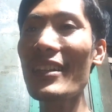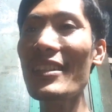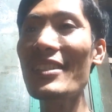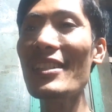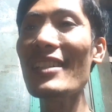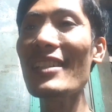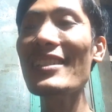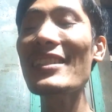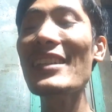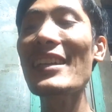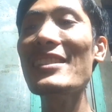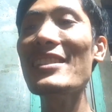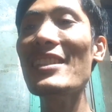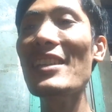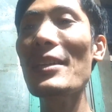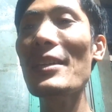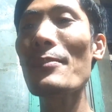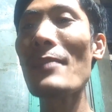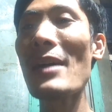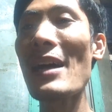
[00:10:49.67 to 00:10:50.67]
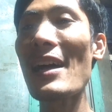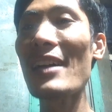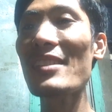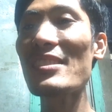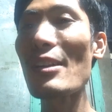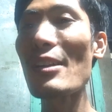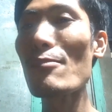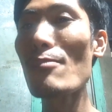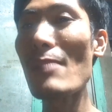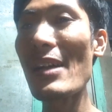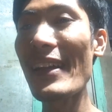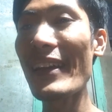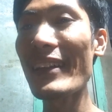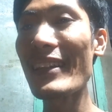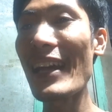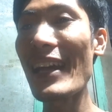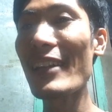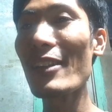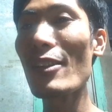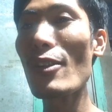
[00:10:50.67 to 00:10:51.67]
thì những cái gì mà trong
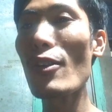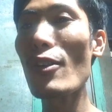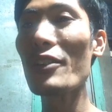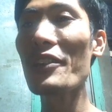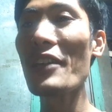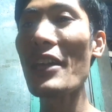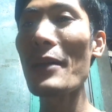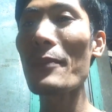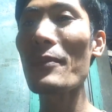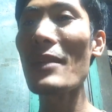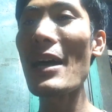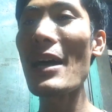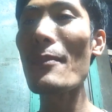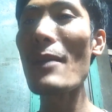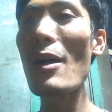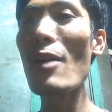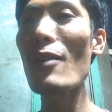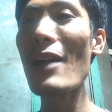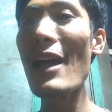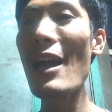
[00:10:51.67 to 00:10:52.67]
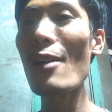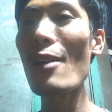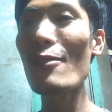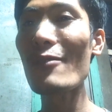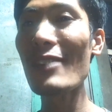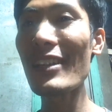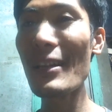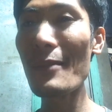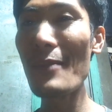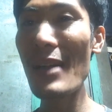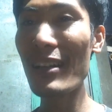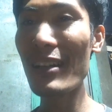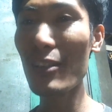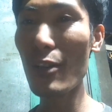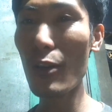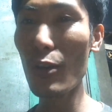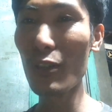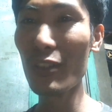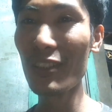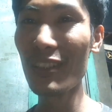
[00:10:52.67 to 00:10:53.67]
máy thay rồi thì em đã báo cáo với các
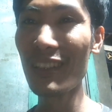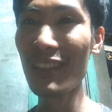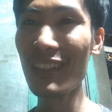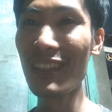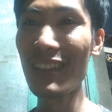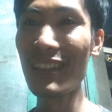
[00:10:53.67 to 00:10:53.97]
bác rồi